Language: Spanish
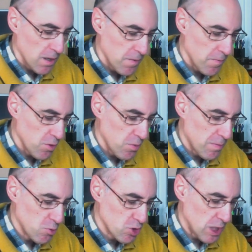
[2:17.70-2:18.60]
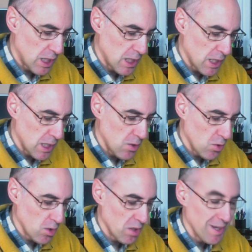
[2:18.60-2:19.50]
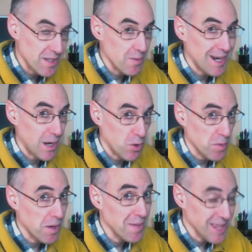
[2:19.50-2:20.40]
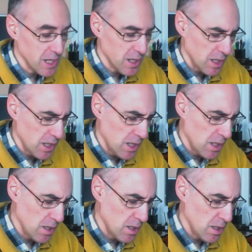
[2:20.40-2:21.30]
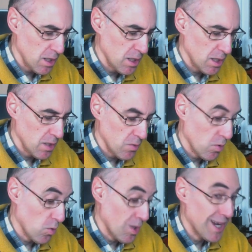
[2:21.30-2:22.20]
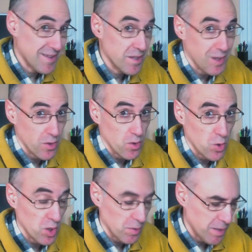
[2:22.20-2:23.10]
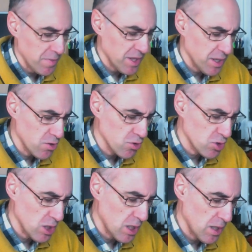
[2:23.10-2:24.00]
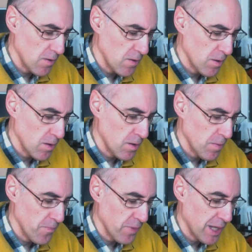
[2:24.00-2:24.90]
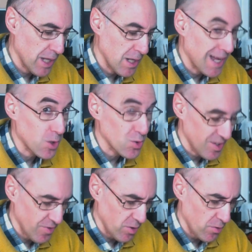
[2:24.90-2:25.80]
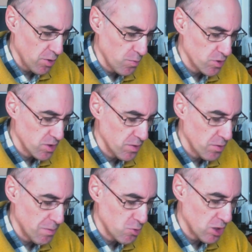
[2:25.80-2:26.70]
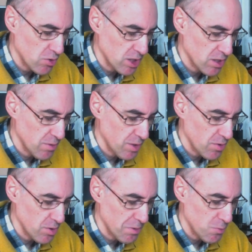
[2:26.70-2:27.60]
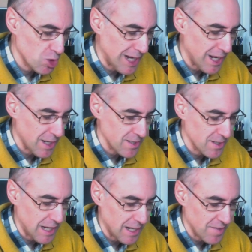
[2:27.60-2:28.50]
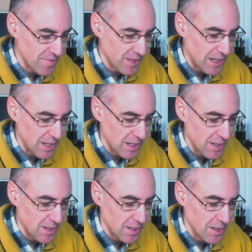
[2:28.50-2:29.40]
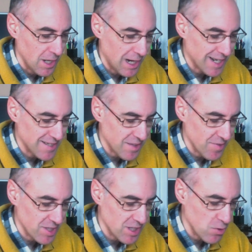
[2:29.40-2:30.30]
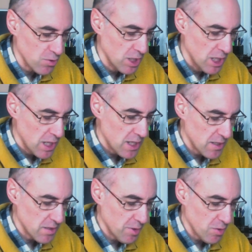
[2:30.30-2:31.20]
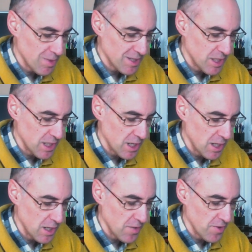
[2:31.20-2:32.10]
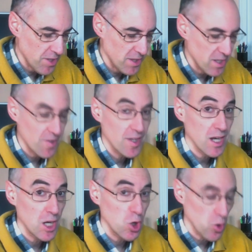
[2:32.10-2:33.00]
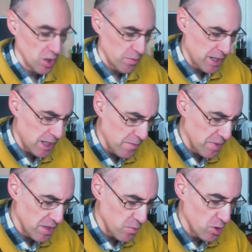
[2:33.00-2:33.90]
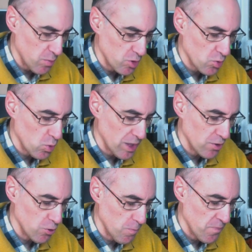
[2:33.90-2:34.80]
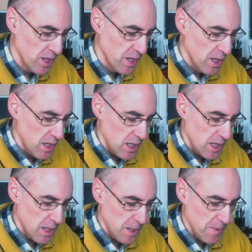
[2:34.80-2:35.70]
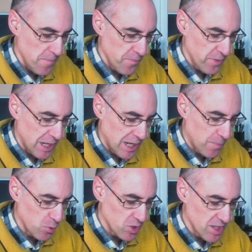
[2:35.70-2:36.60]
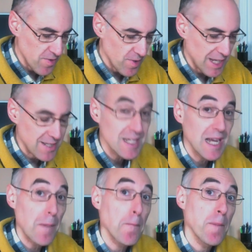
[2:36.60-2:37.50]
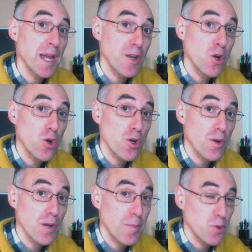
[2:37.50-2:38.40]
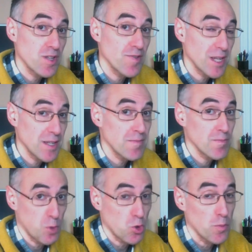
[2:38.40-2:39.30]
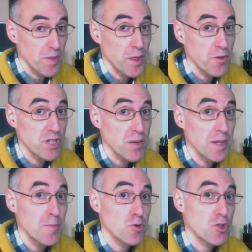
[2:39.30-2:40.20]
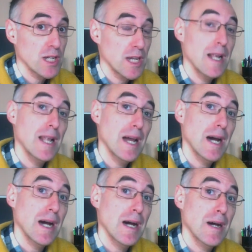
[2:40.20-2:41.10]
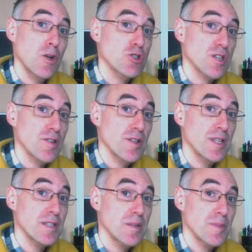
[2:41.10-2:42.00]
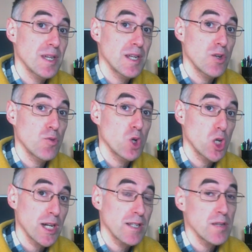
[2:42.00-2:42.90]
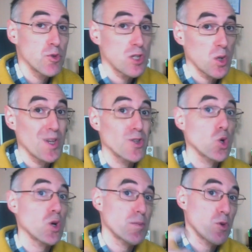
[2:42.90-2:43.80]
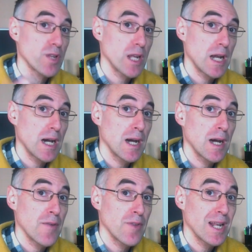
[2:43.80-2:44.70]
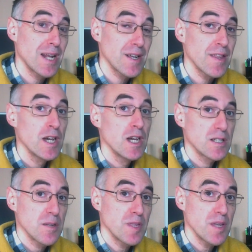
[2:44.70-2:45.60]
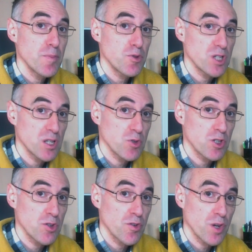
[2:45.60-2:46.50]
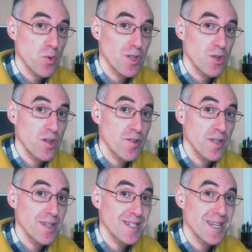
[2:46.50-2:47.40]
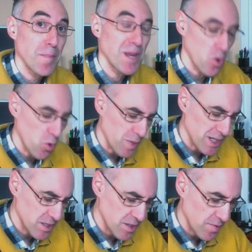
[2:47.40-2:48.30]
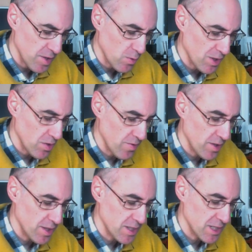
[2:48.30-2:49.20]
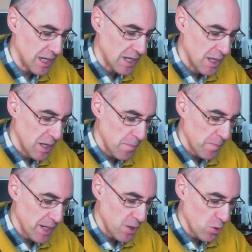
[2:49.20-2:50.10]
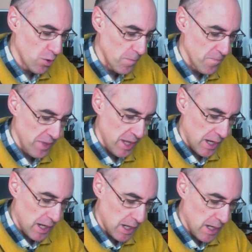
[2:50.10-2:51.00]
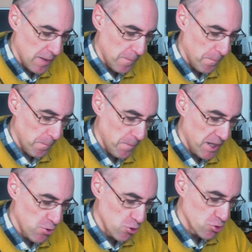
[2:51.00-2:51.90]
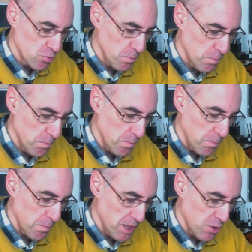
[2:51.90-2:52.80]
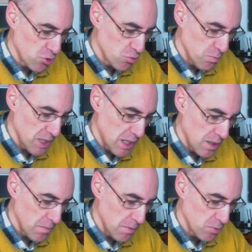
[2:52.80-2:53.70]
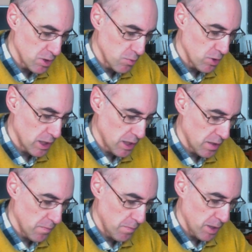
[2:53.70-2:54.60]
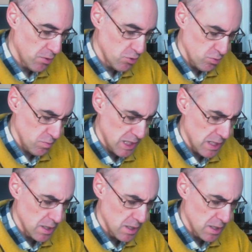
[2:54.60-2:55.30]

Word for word: nos vamos a lo que va a activar, a lo que va a medir el, o el activador, lo que va a medirnos la, condición, ¿no? Pues nos vamos a los activadores, nos vamos a, la, a, la, estancia salón y el activador va a ser el excedente, es decir, lo que va a medir. Bueno, pues cuando Em, la potencia sea menor, la potencia mm, por convención sabemos que los excedentes se miden en números negativos y cuando cogemos de la, red se miden positivos. Entonces cuando el excedente sea 1000 o más, es decir, cuando el excedente sea menor a menos, mm, menos 1000, poner aquí menos 1000,